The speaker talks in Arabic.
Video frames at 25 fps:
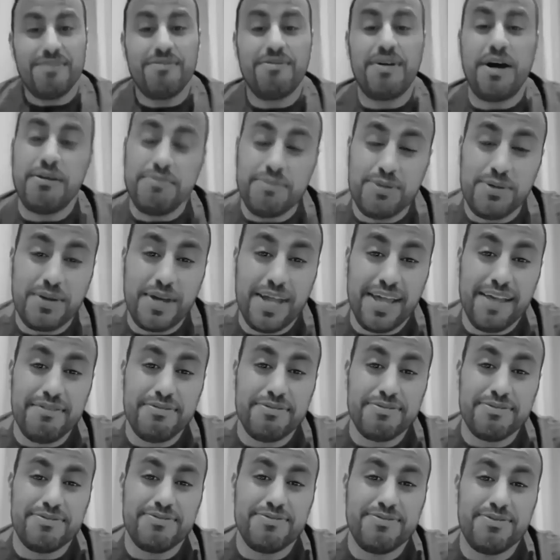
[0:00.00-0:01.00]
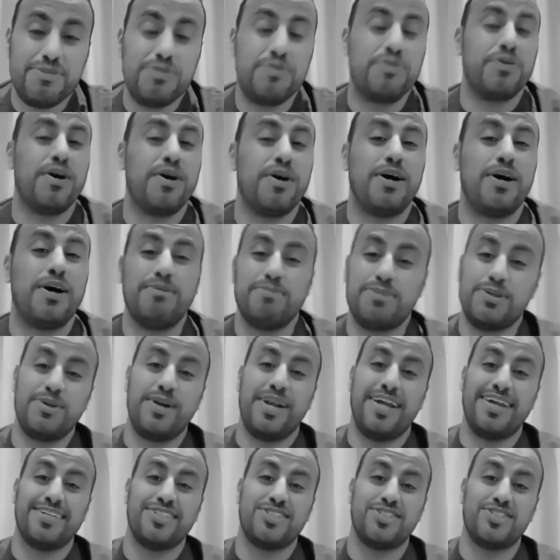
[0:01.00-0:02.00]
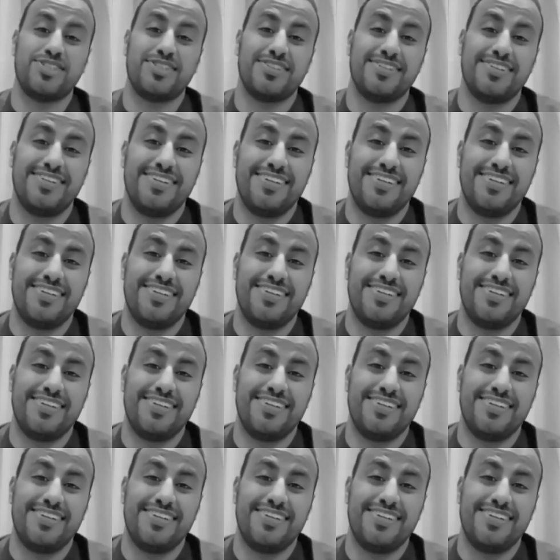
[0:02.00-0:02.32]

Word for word: فهمتوا كيف وفهمتوا ليش